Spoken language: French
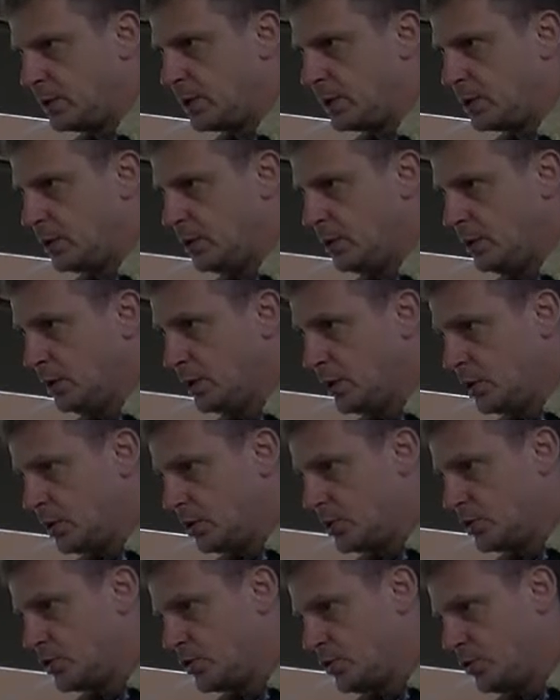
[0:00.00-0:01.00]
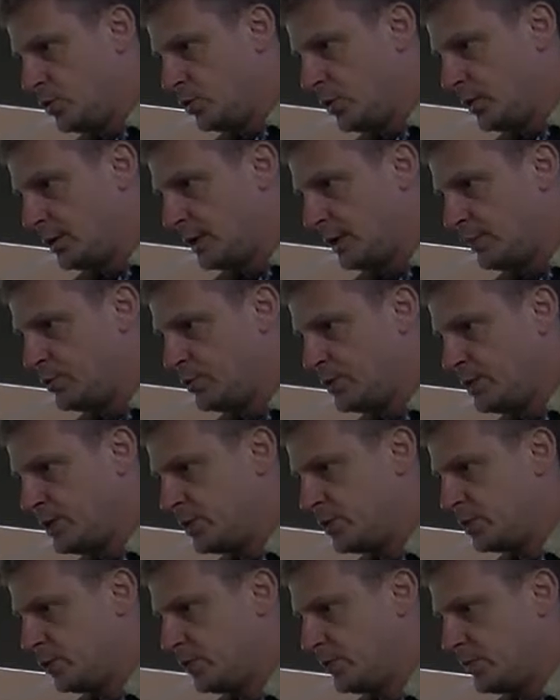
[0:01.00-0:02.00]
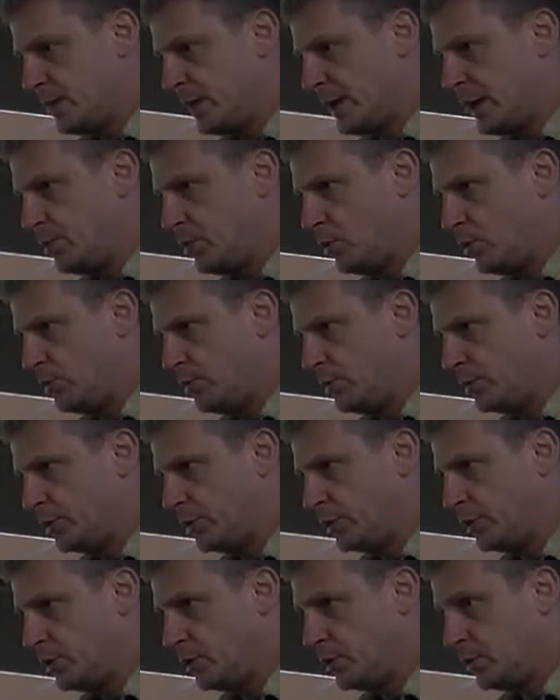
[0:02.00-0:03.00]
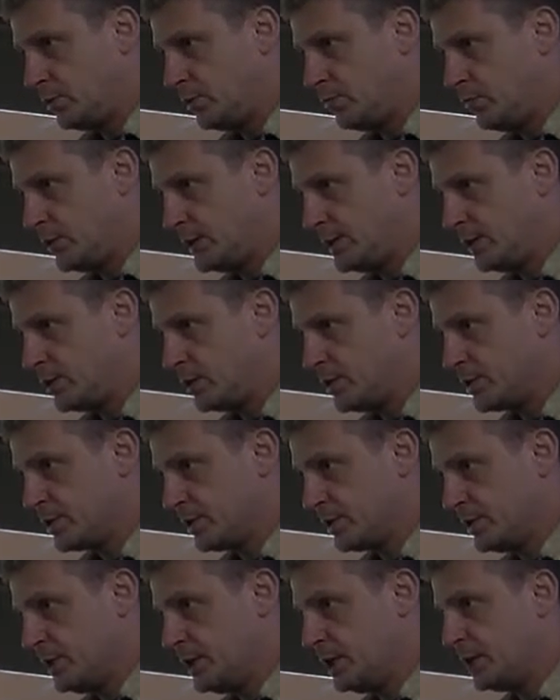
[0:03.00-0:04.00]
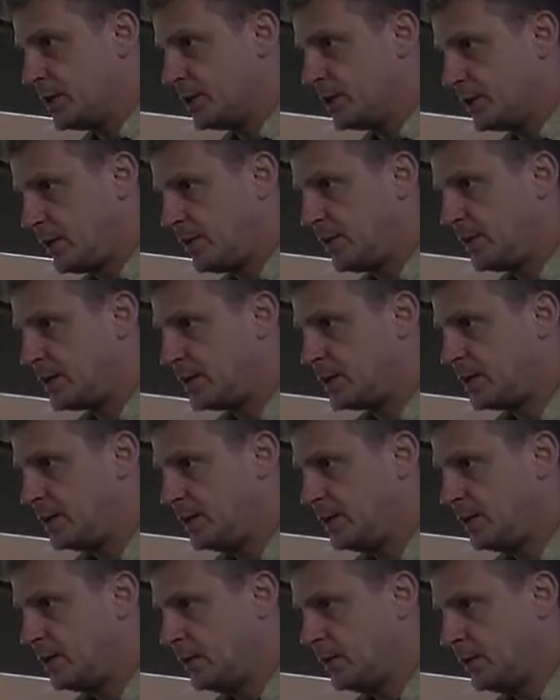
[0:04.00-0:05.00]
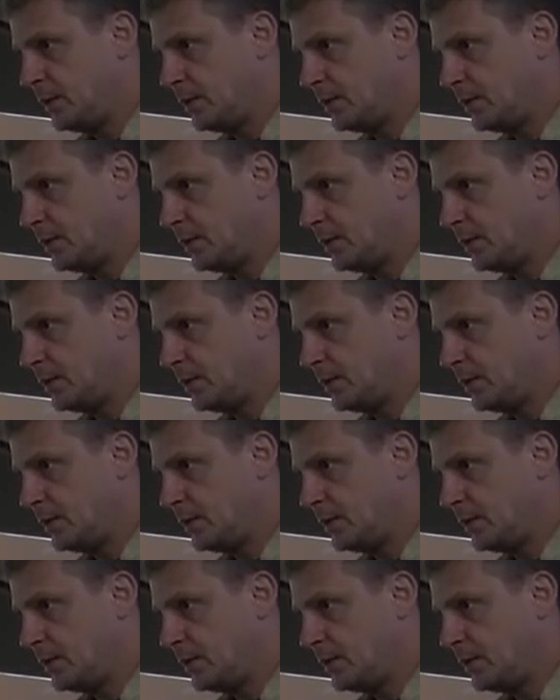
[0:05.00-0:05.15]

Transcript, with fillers: d'accord Sur ta position par rapport au fauteuil hein, pour essayer de ressentir ta verticalité,